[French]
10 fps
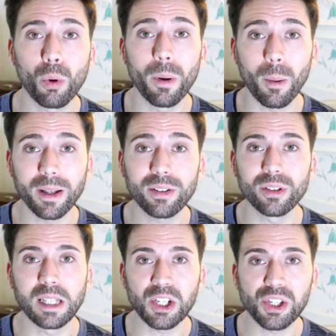pour
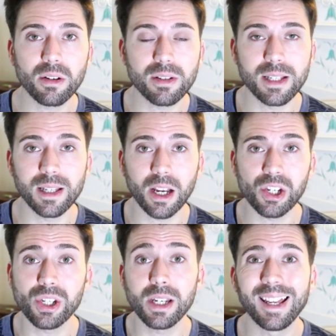permettre d'agir en
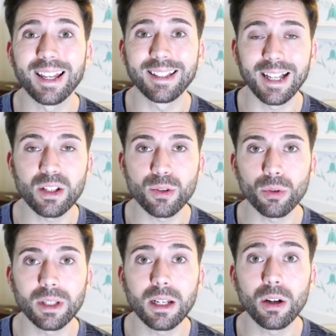synergie et
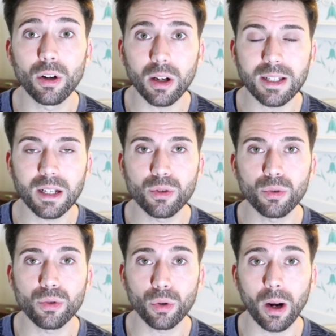d'actionner leurs
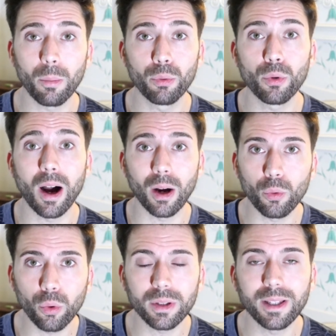actions sur la peau à
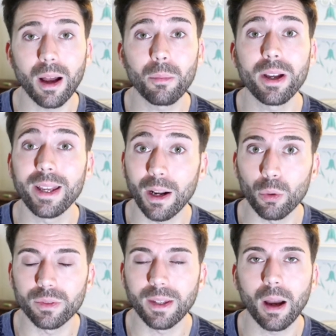court terme et à
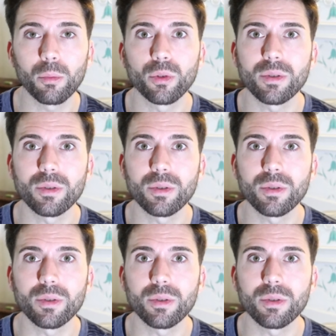long terme.